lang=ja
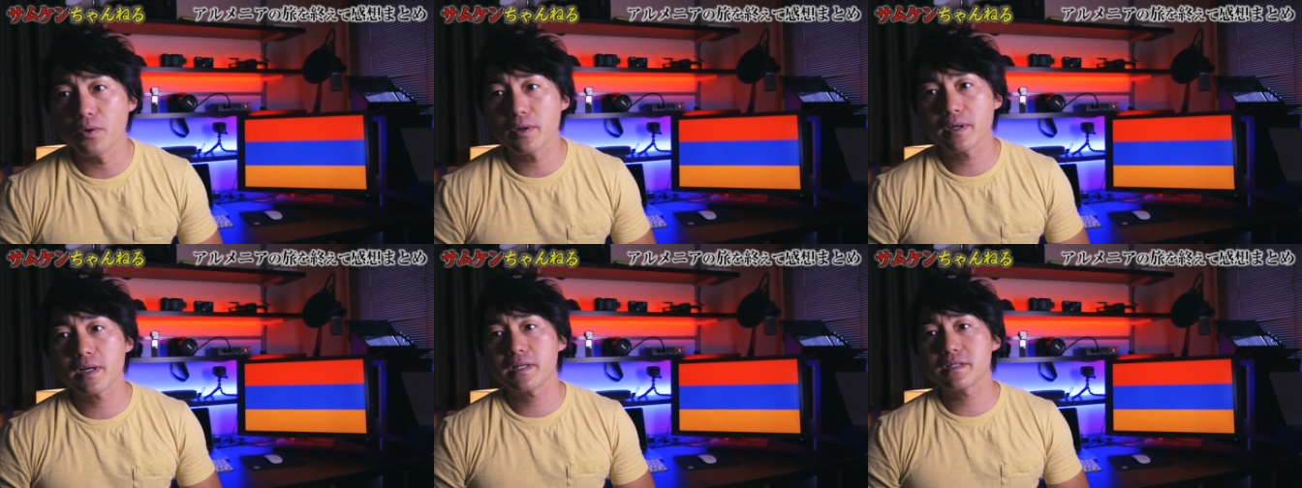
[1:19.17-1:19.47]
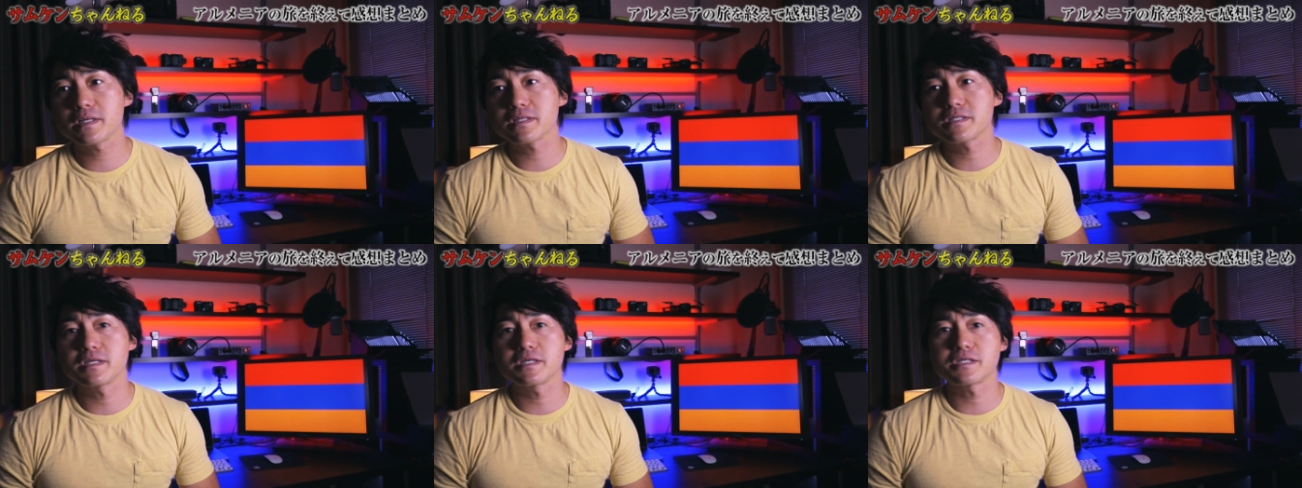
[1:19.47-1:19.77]
これが
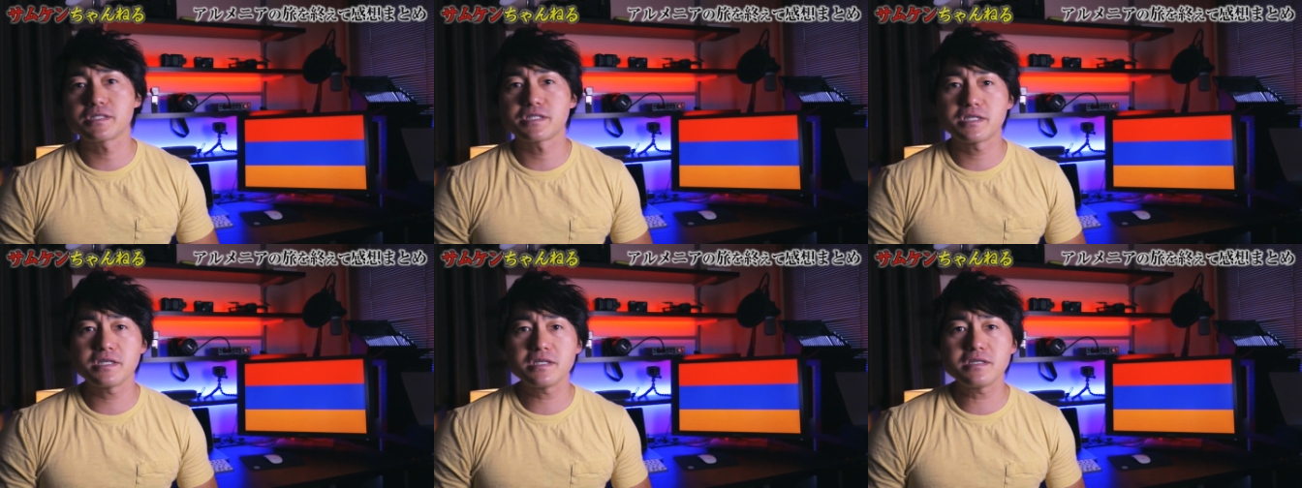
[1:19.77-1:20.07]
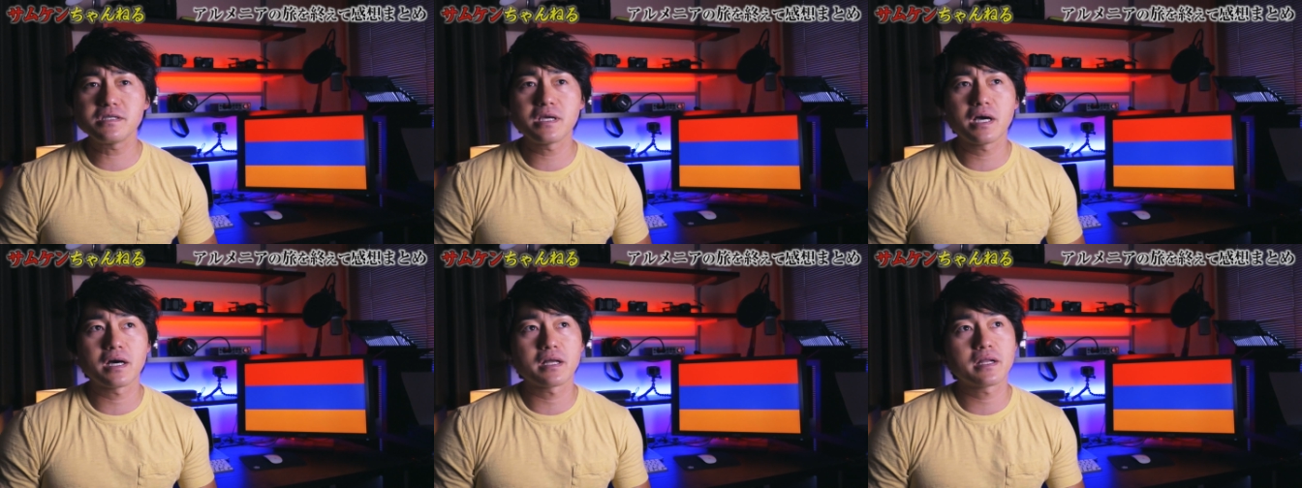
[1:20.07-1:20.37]
ですね
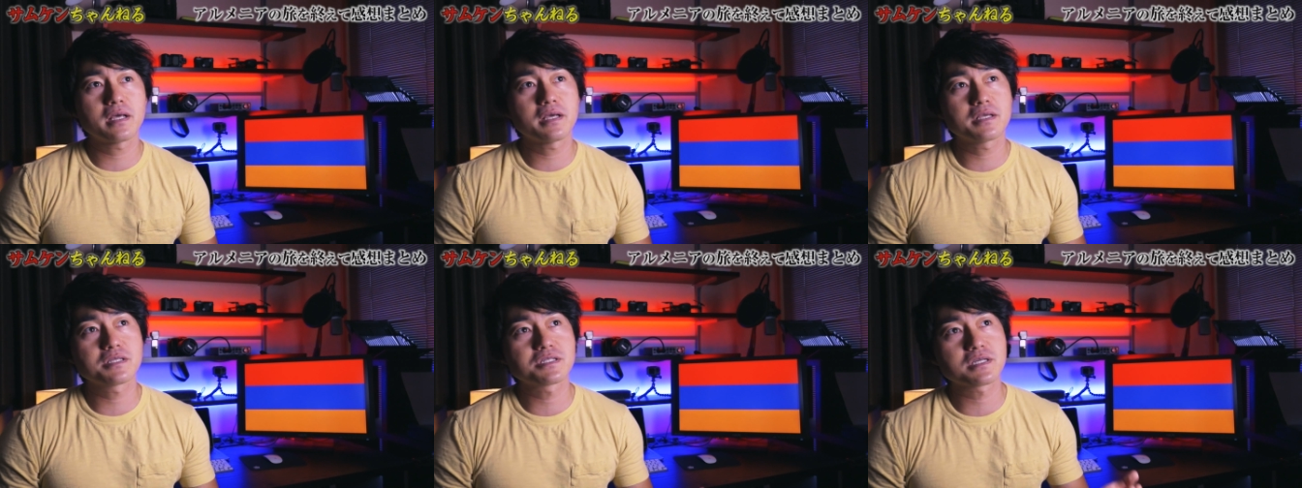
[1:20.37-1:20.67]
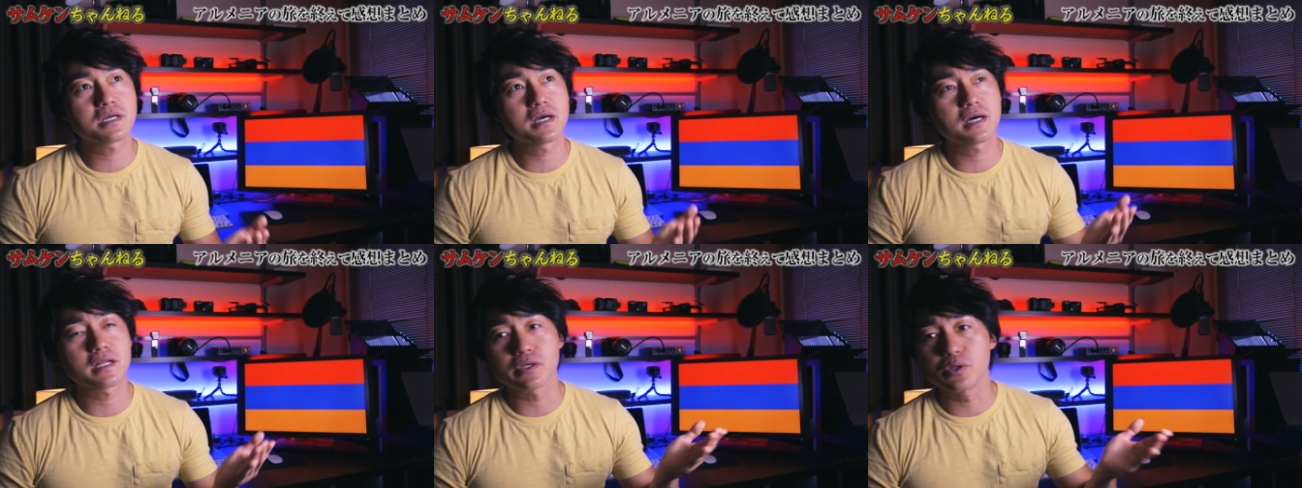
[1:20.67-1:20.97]
深夜れい
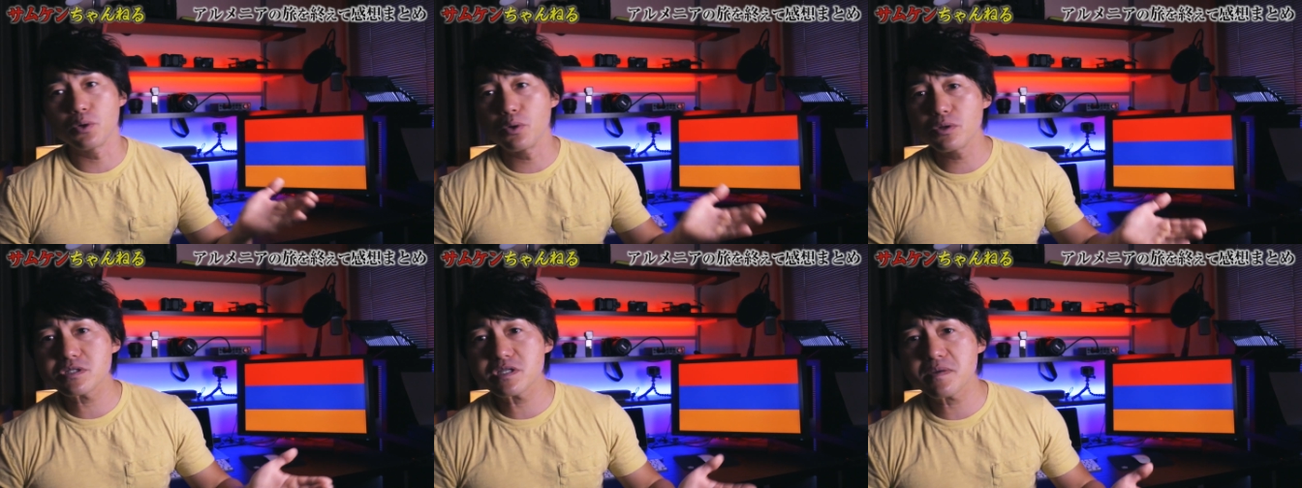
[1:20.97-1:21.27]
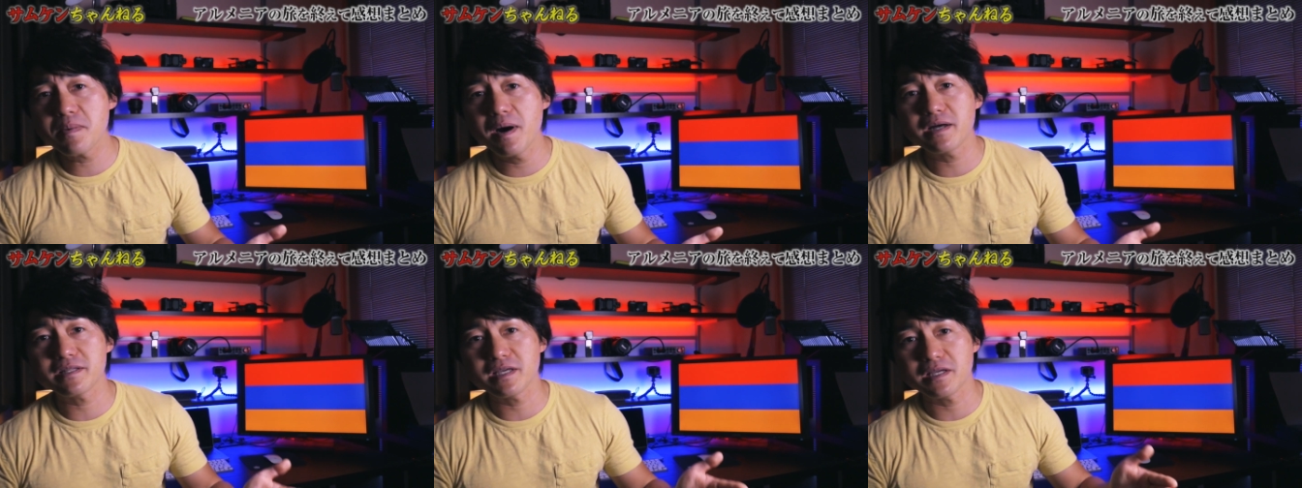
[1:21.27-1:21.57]
じからよ
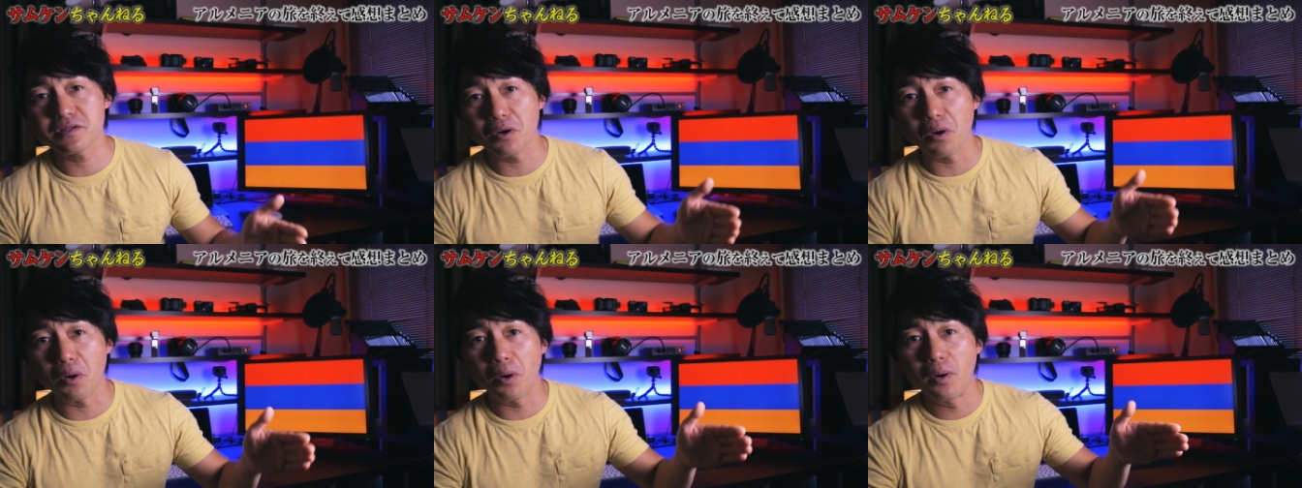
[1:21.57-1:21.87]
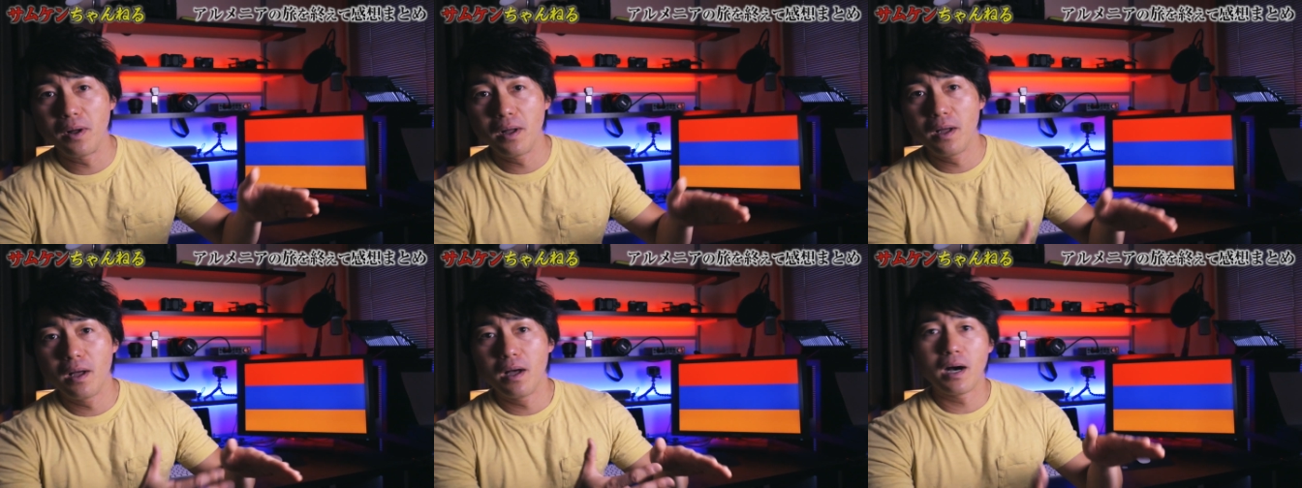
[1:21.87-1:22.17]
じまで
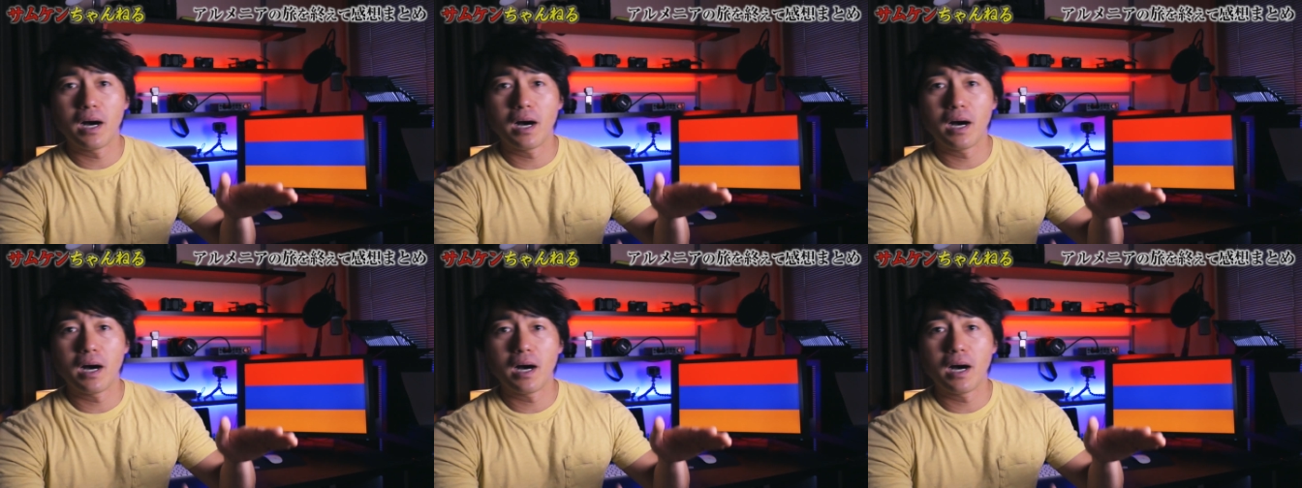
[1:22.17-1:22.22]
の,